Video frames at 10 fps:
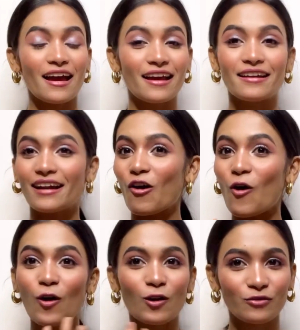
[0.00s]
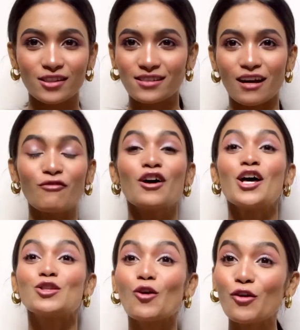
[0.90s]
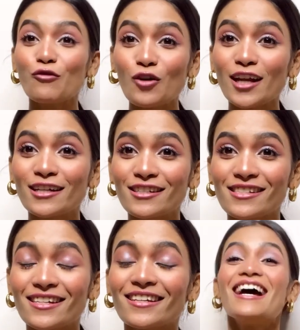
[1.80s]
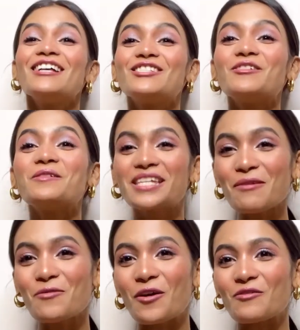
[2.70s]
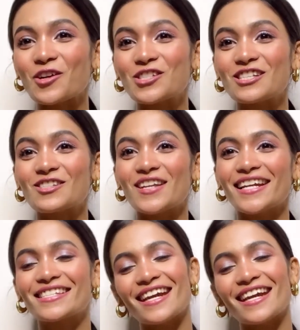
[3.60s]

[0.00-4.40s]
and all of this stuff. So if you are interested, so keep on watching. So let's